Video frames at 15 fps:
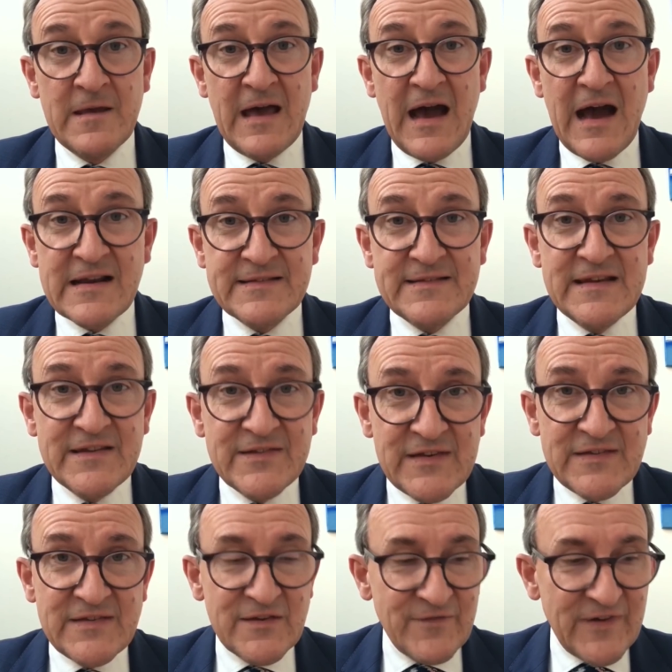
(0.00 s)
Allerdings
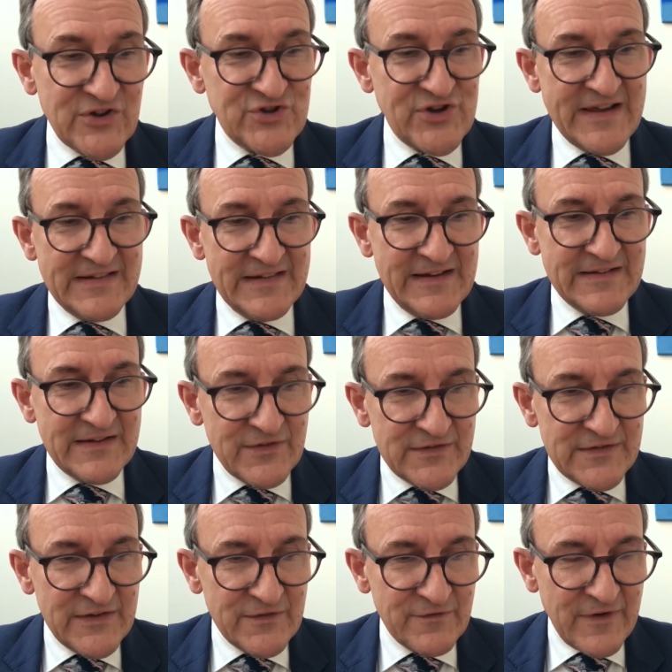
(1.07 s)
ist es wahrscheinlich, dass in
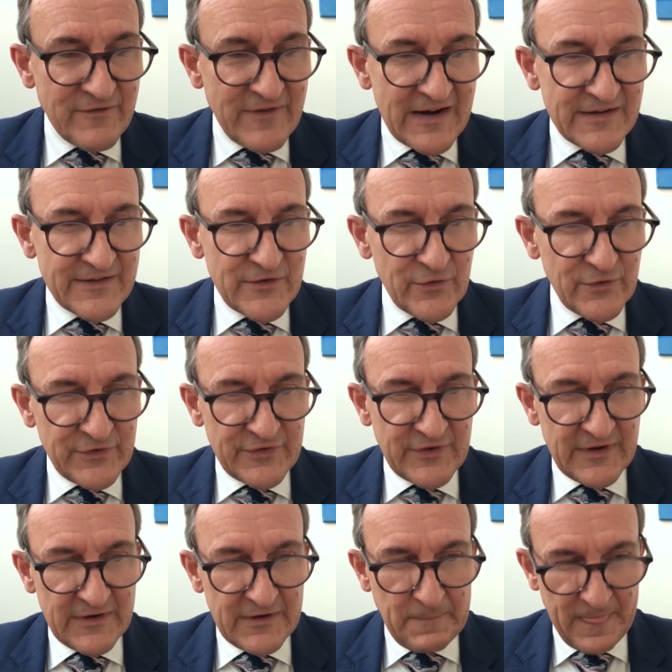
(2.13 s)
diesen
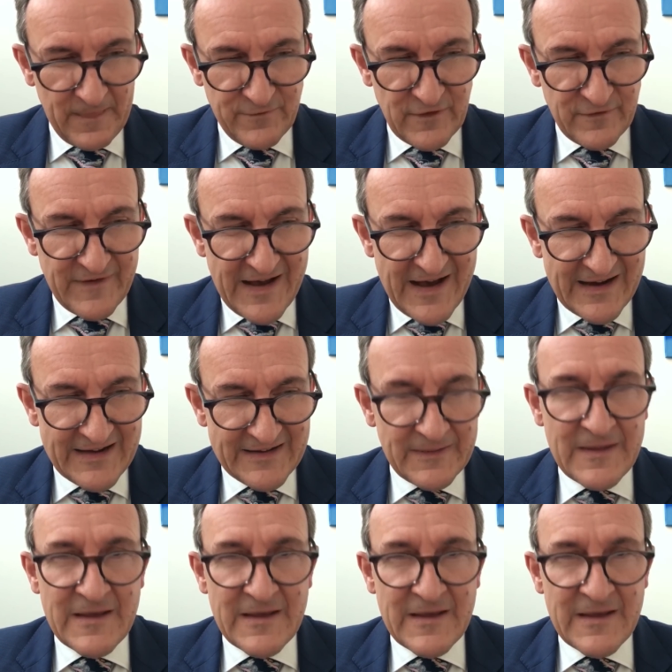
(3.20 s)
Verwaltungsverfahren